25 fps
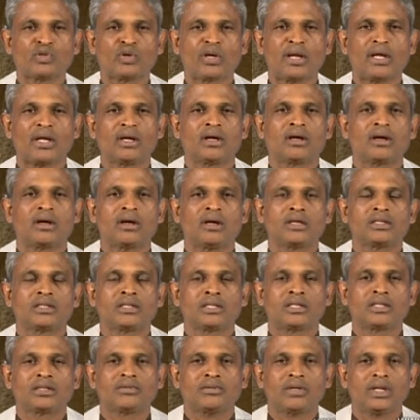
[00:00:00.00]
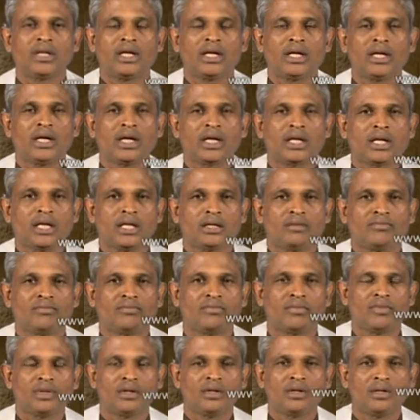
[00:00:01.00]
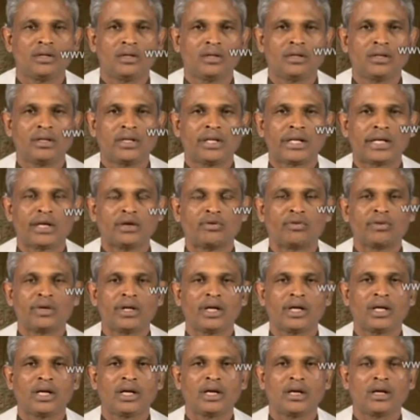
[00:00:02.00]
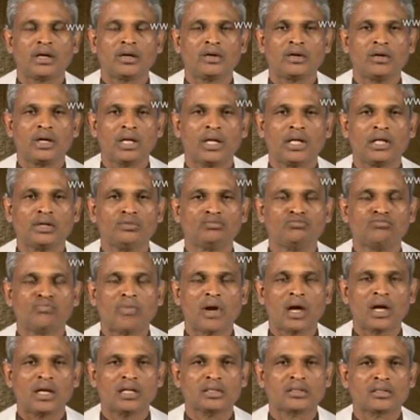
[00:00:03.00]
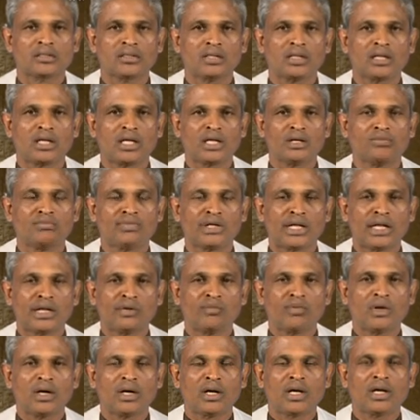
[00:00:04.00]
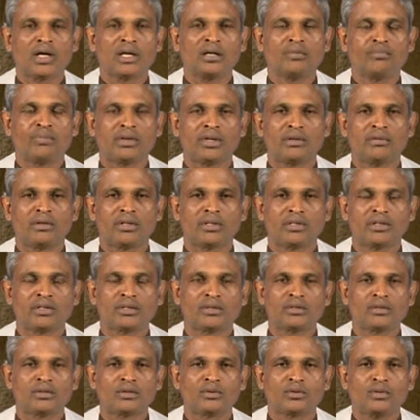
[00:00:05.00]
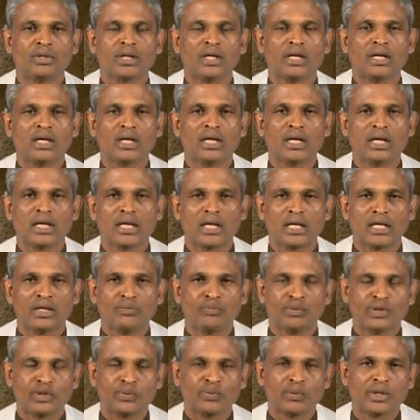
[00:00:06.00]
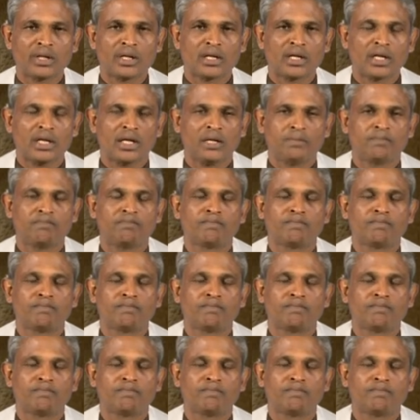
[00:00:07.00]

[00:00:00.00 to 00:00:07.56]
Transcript: தொலைக்காட்சியின் வழியாக இறைனுடைய அருளையும் ஆசிரியரையும் நிறைவாக பெற வந்திருக்கக்கூடிய நேயர் பெருமக்களே